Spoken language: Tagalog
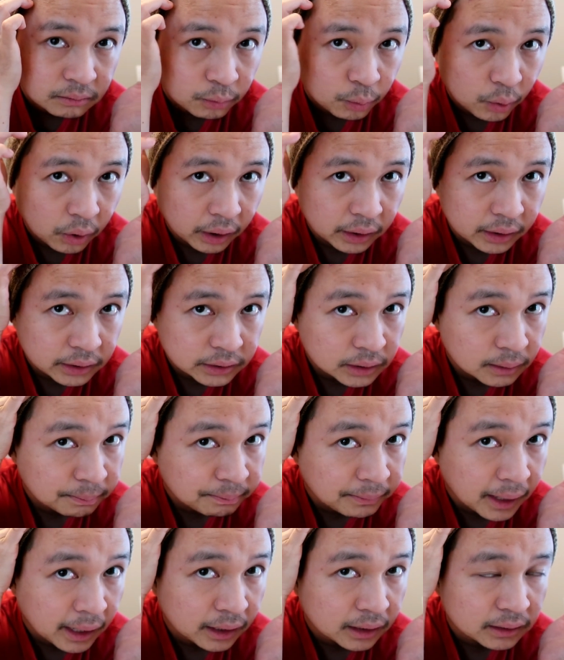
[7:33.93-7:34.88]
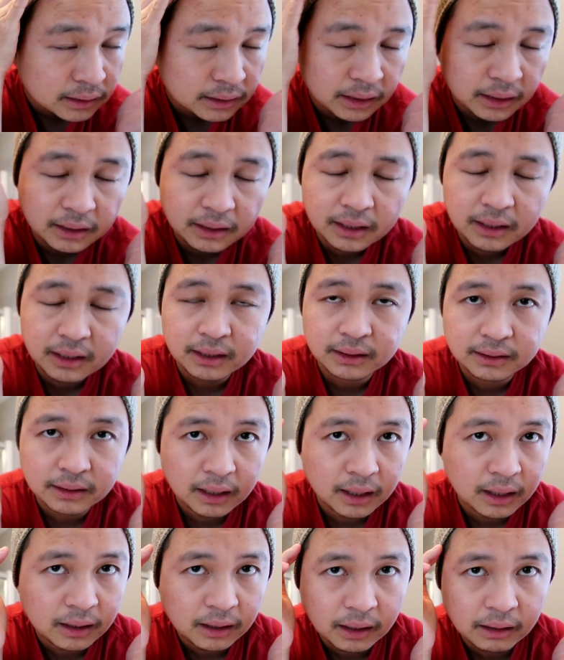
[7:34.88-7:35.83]
Mukha na siyang pangit tingnan.
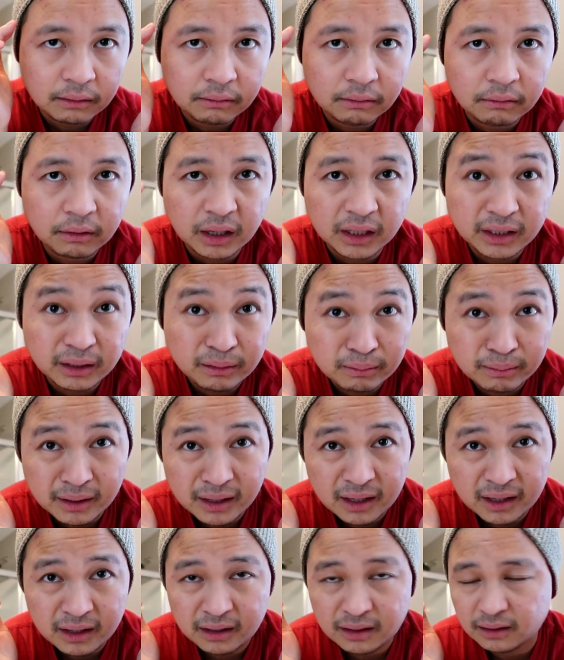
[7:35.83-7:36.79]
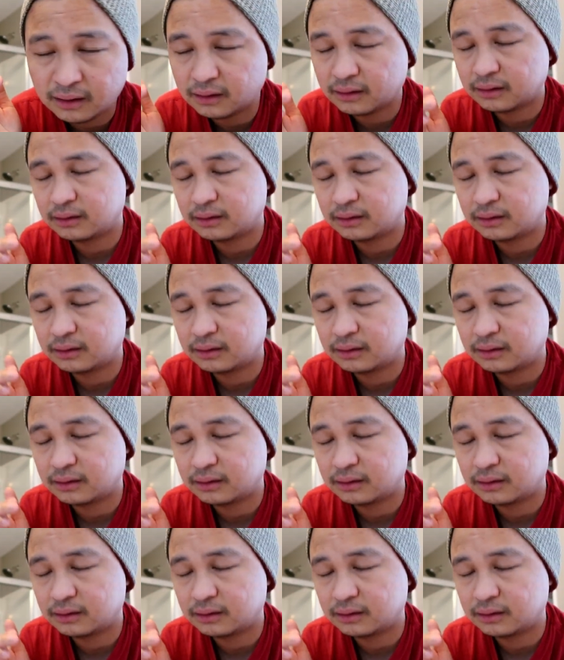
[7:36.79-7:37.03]
Nakakaloka, diba?